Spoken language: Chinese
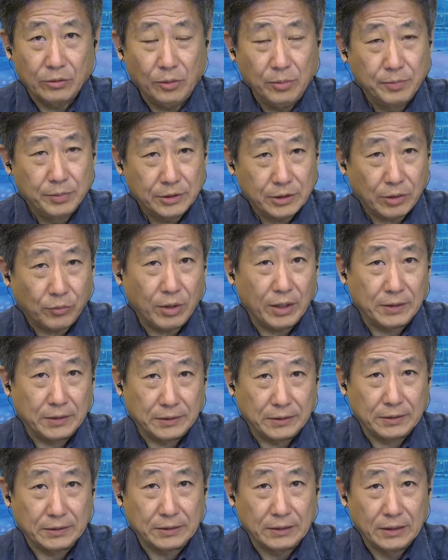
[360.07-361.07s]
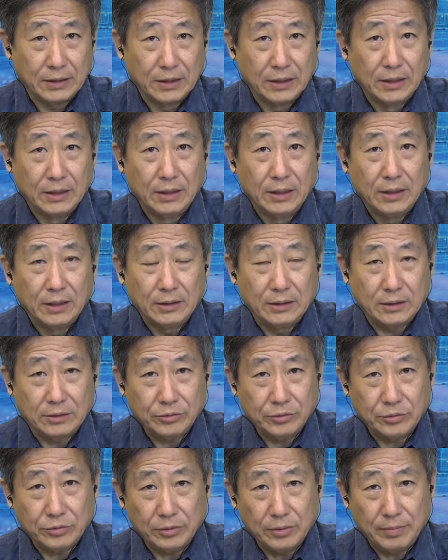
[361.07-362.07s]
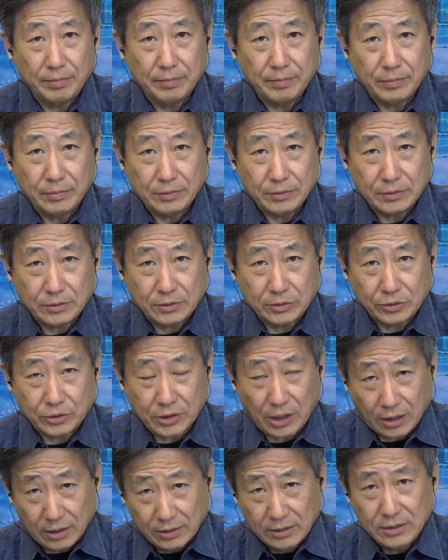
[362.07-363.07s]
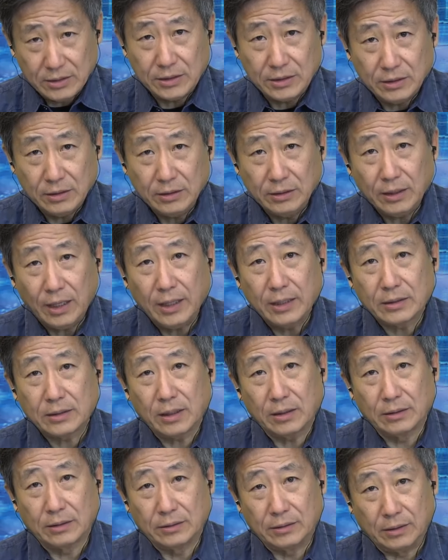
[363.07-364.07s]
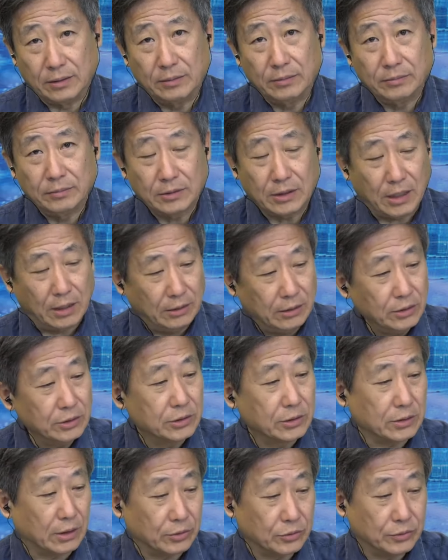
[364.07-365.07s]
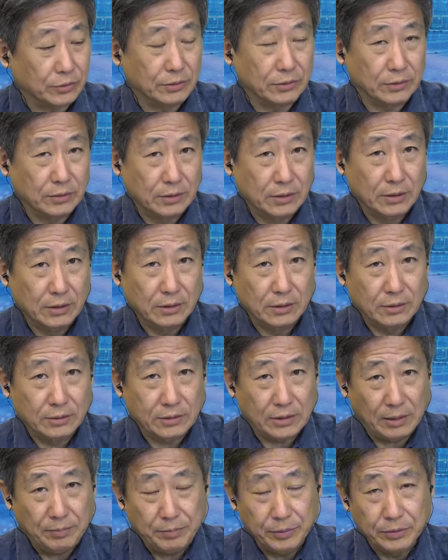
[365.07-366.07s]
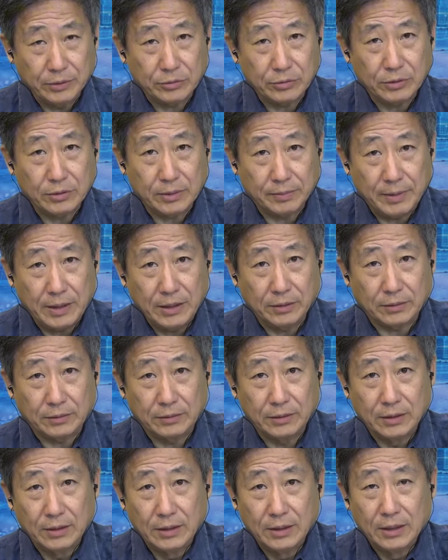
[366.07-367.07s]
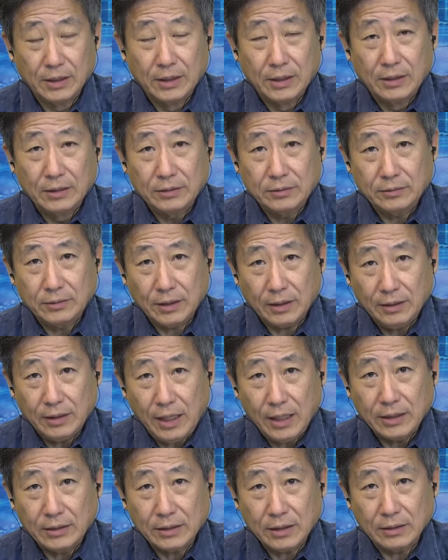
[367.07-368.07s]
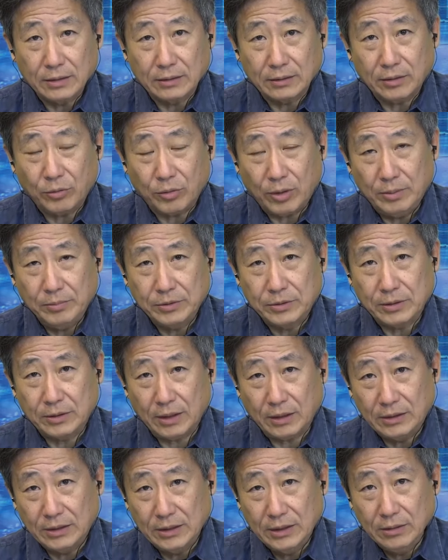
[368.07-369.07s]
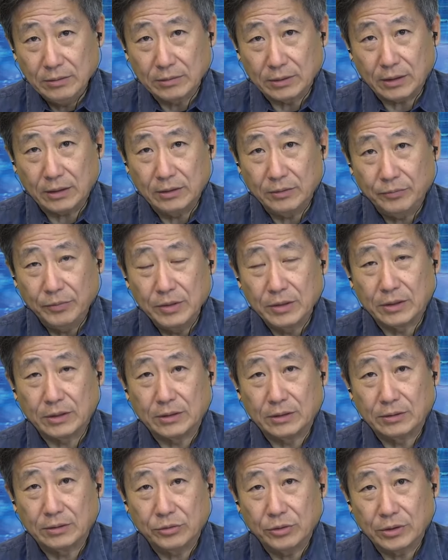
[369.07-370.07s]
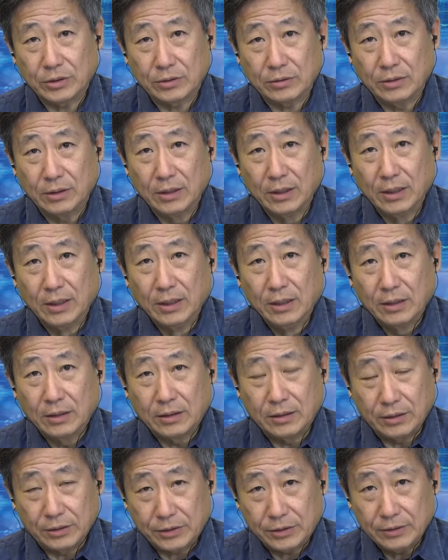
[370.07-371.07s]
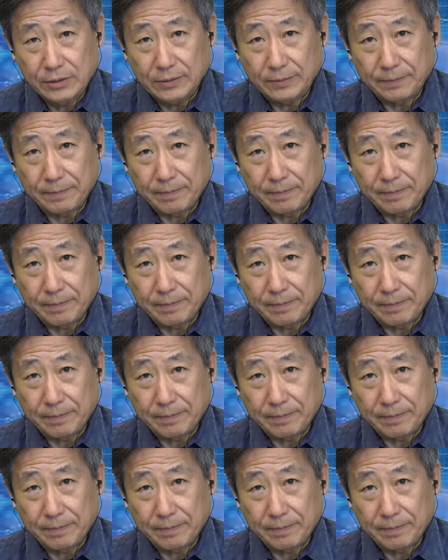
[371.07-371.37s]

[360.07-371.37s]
不是坏人，也就是说，诚心赖账的人肯定是少数。呃，咱不能说是没有，就是他赖账，他还不起，他一定有他的问题，确实。可是，